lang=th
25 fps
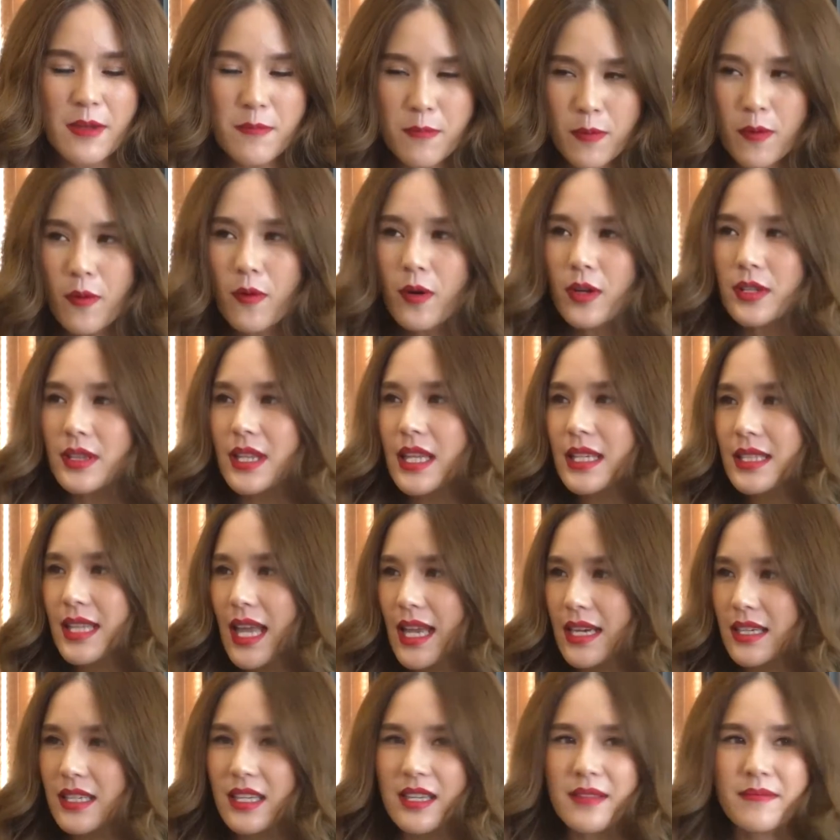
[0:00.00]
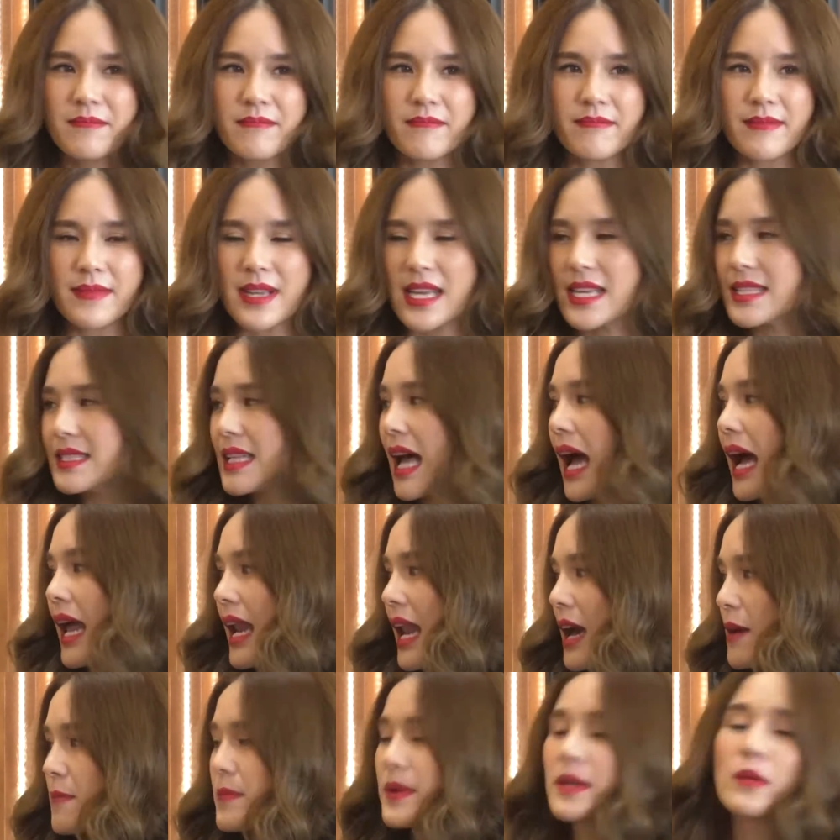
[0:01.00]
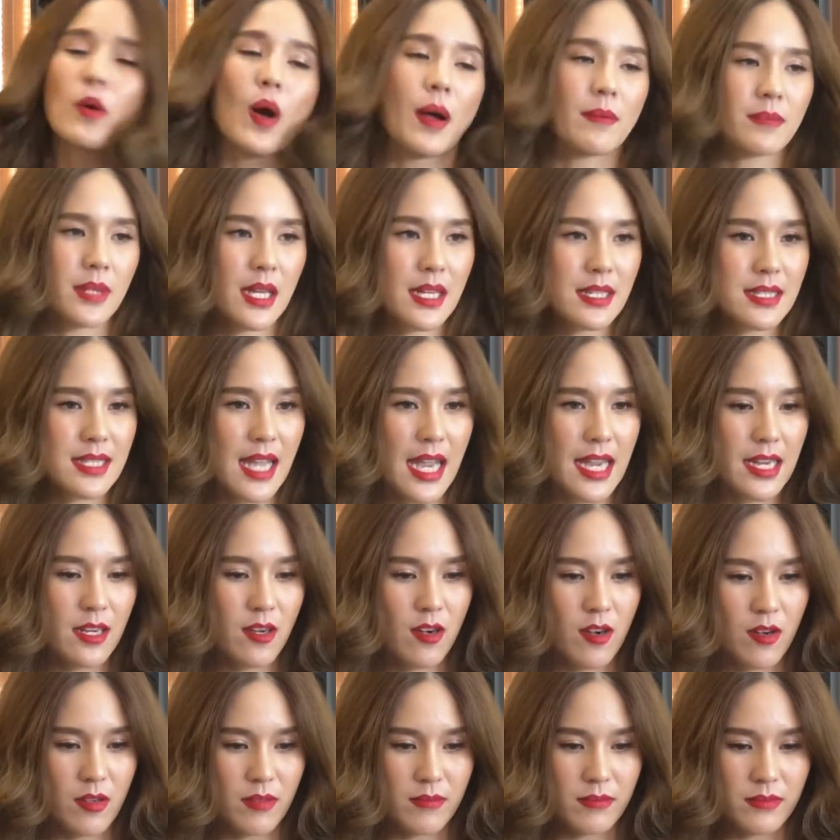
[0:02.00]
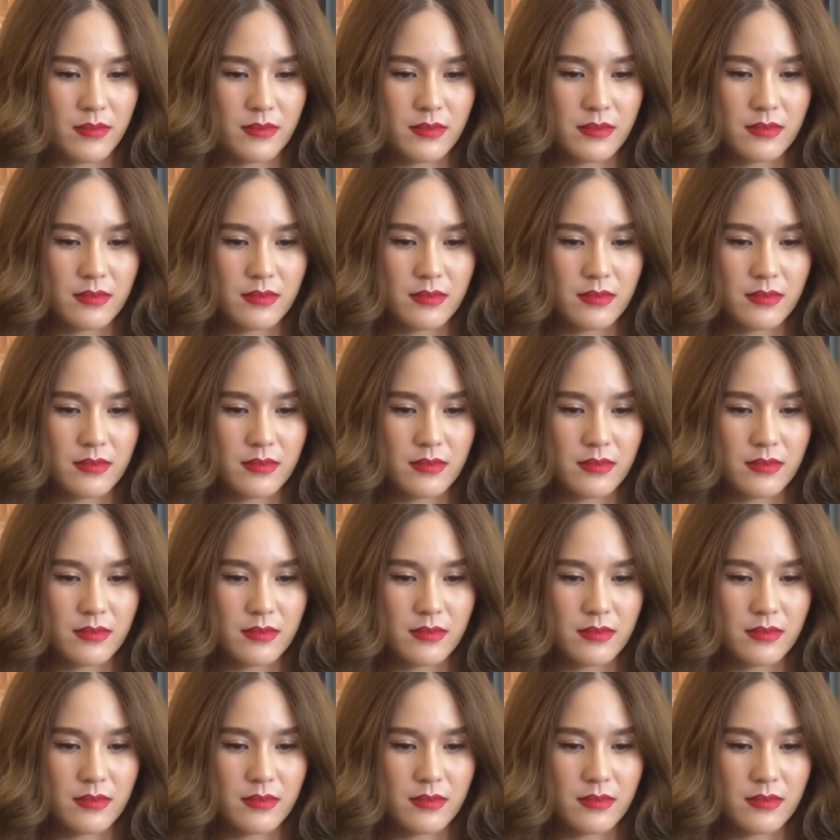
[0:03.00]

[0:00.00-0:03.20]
ได้พูดตั้งแต่เดือนเมษาแล้วเป็นความตั้งใจของ